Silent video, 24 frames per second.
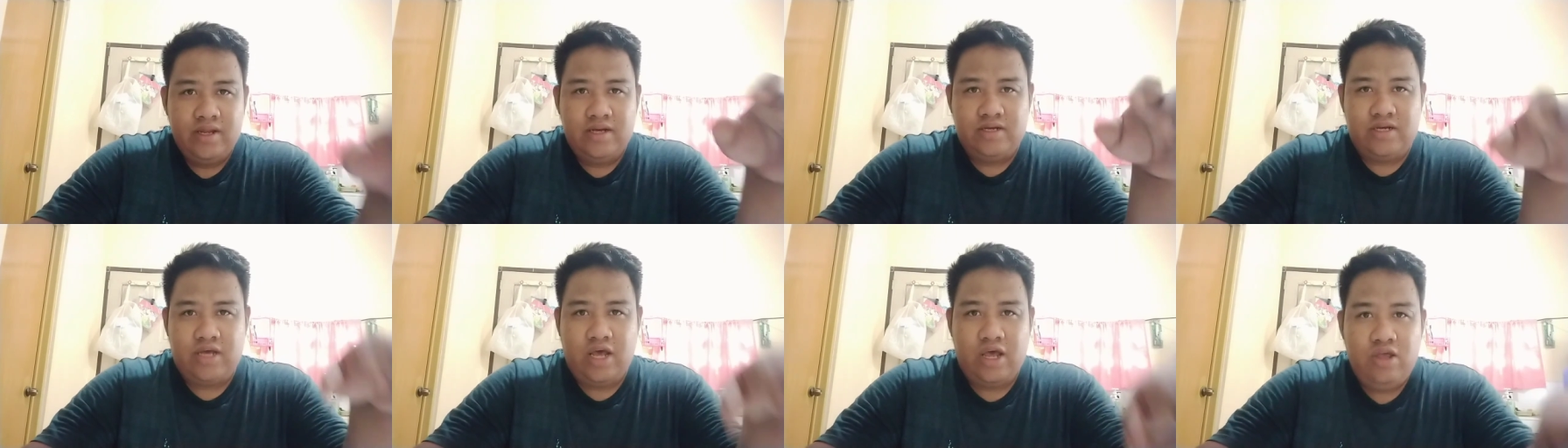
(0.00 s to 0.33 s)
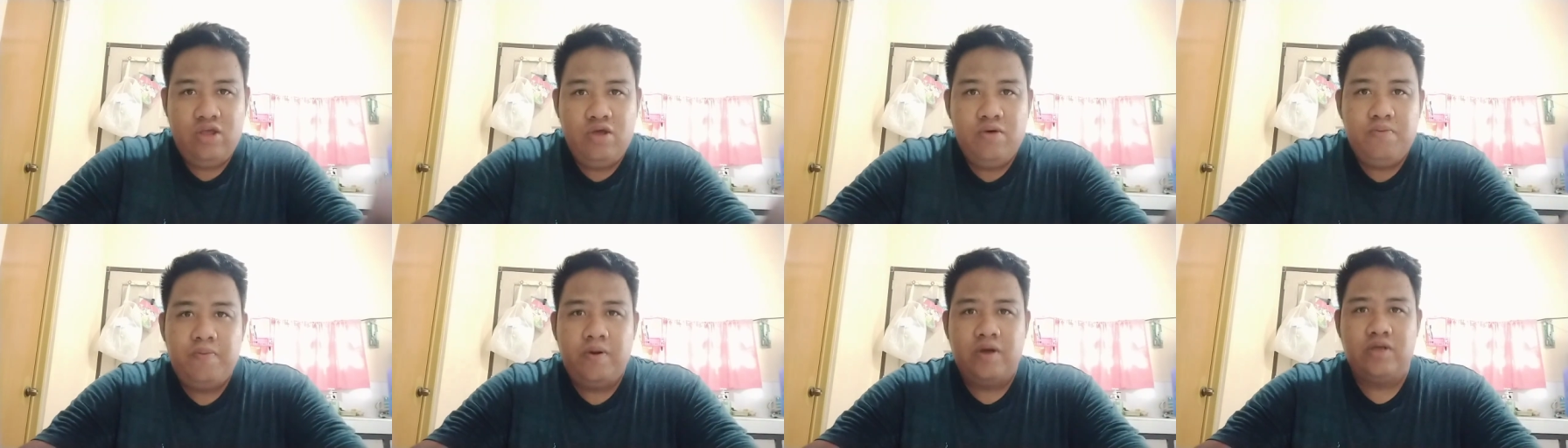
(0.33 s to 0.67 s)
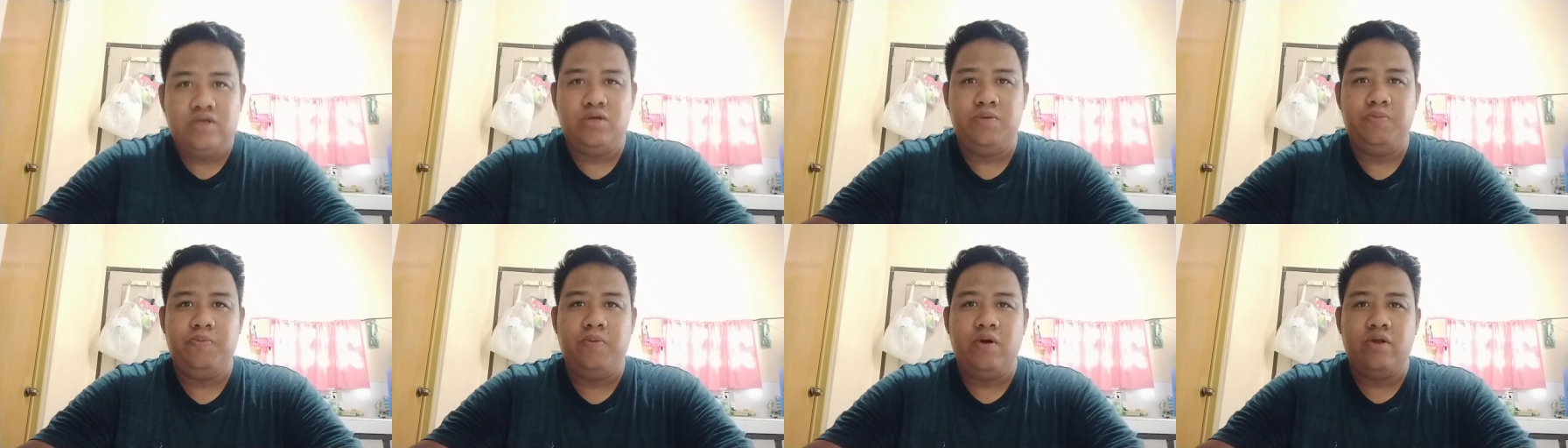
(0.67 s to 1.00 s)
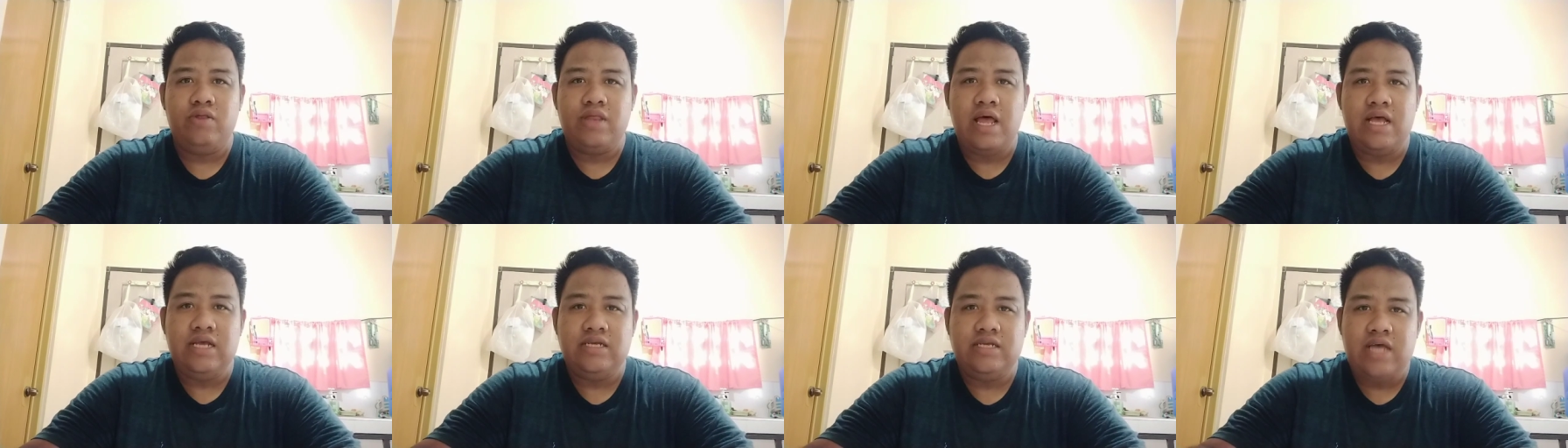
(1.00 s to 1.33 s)
sa inyong
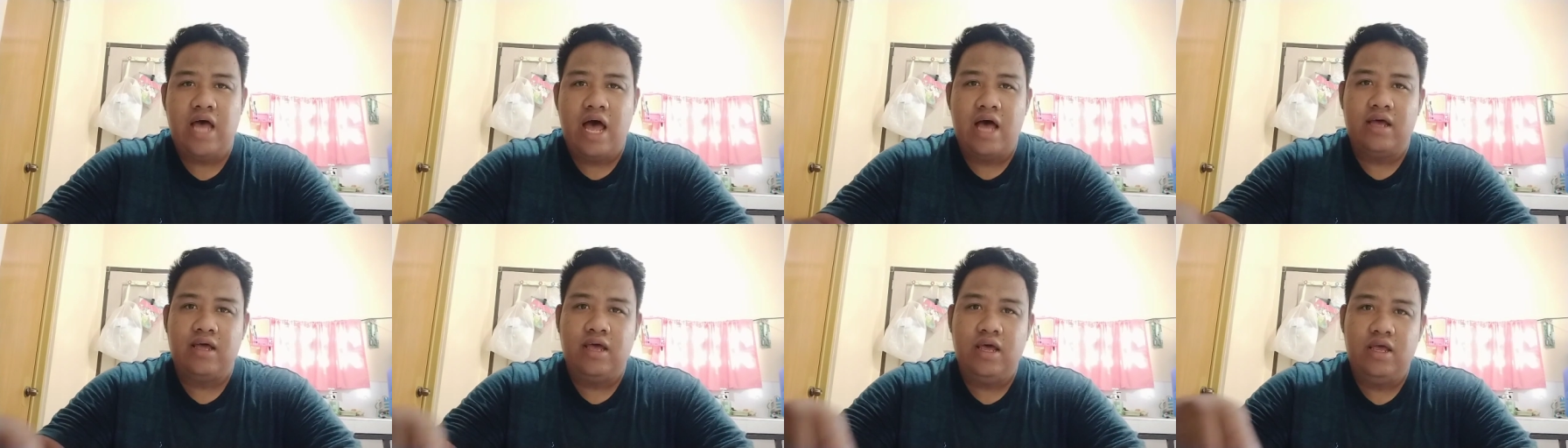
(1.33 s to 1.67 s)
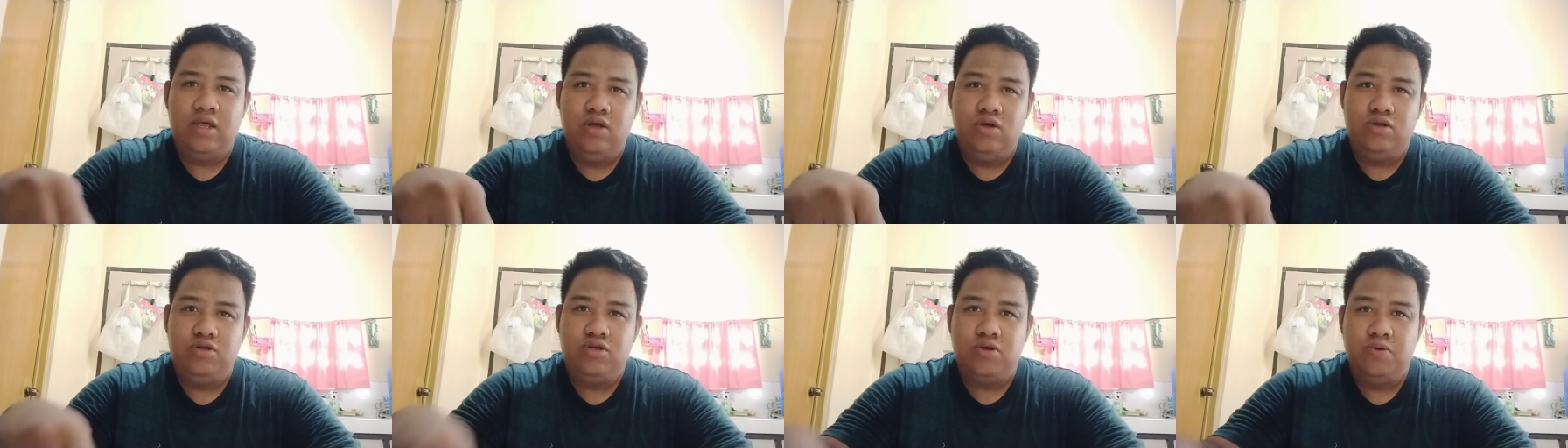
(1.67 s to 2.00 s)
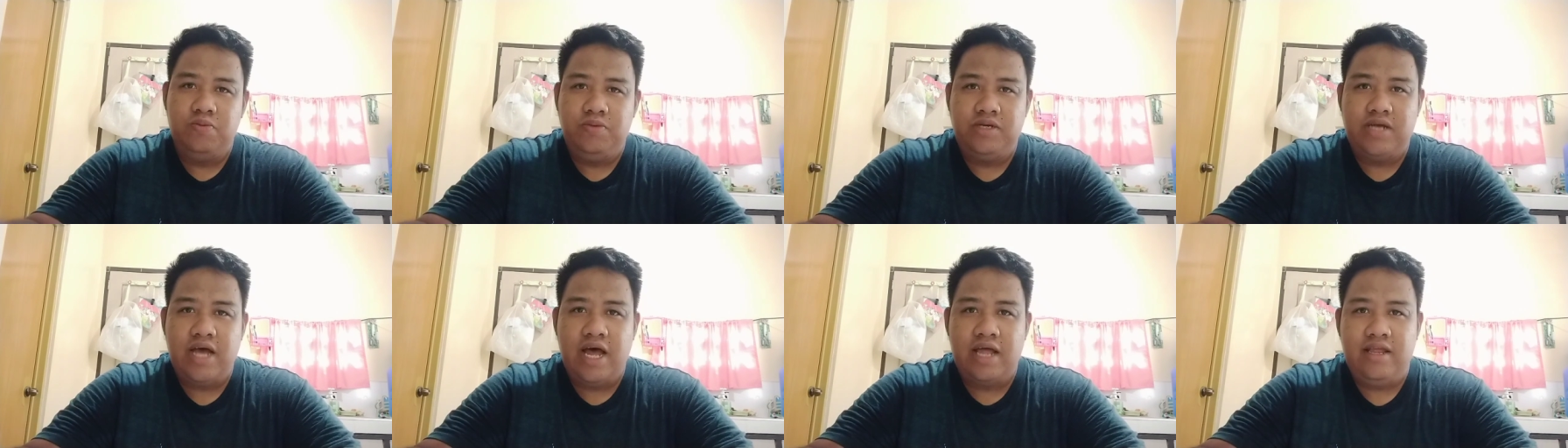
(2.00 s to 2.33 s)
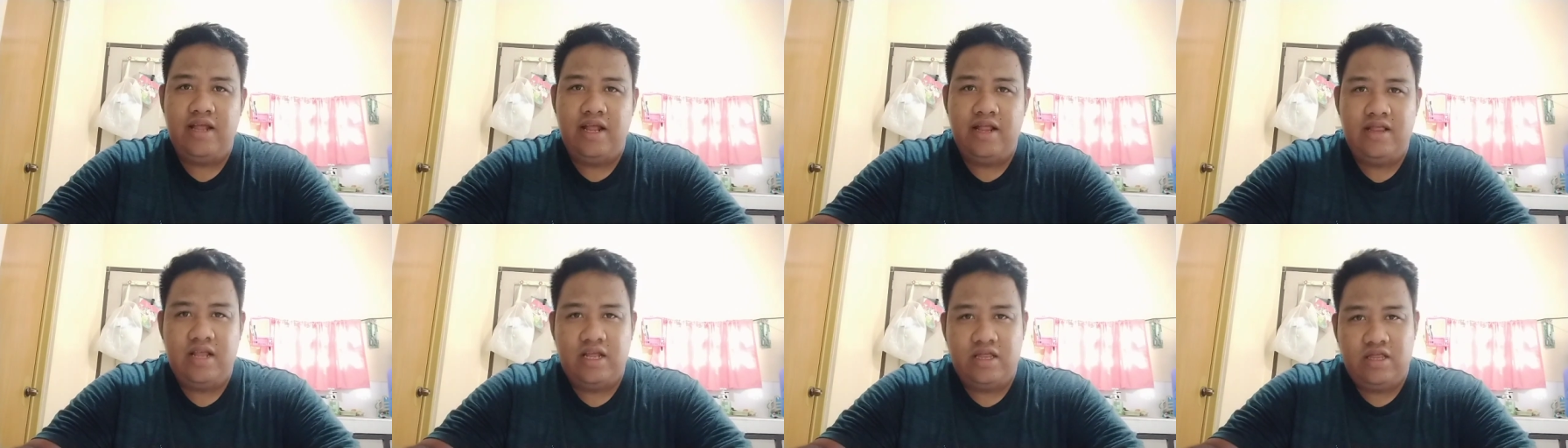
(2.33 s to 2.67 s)
pagsuporta sa aking YouTube
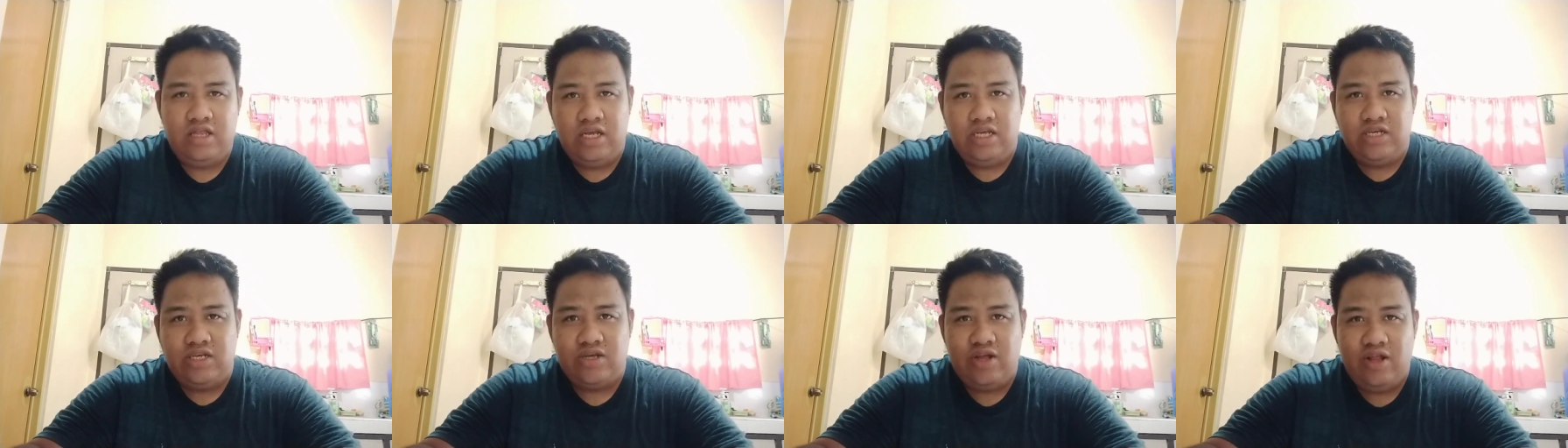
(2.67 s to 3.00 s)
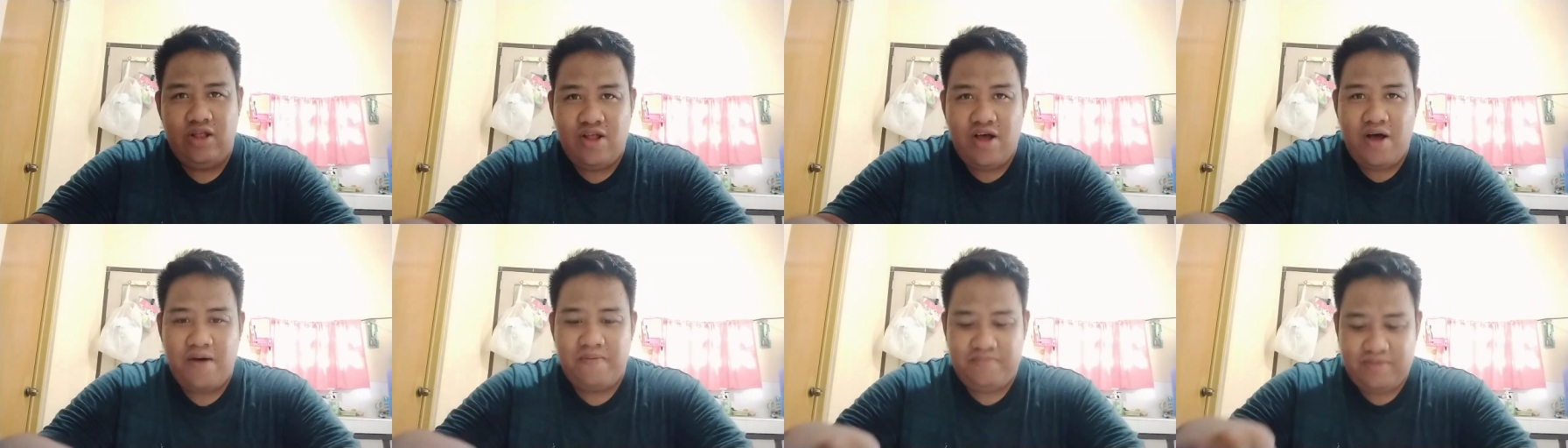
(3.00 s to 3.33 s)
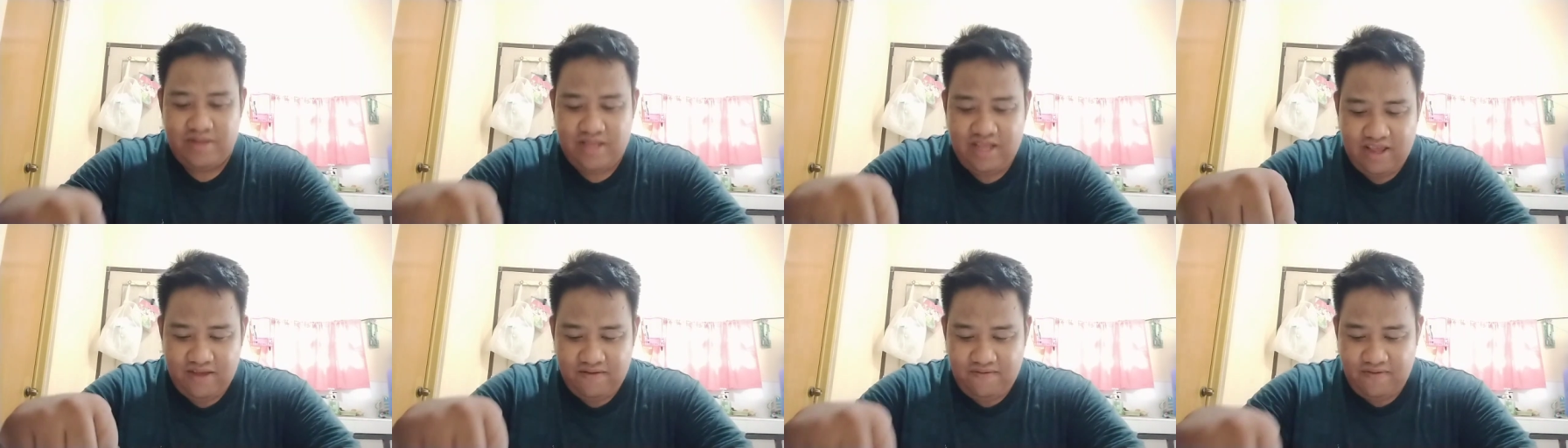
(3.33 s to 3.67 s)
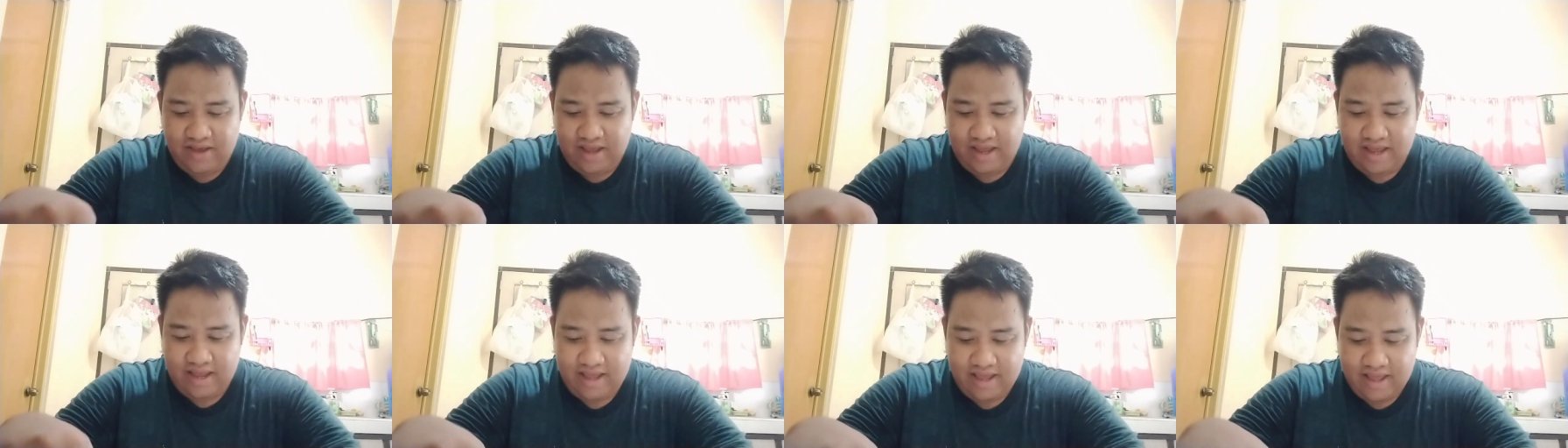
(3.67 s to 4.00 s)
channel na Diesel Love TV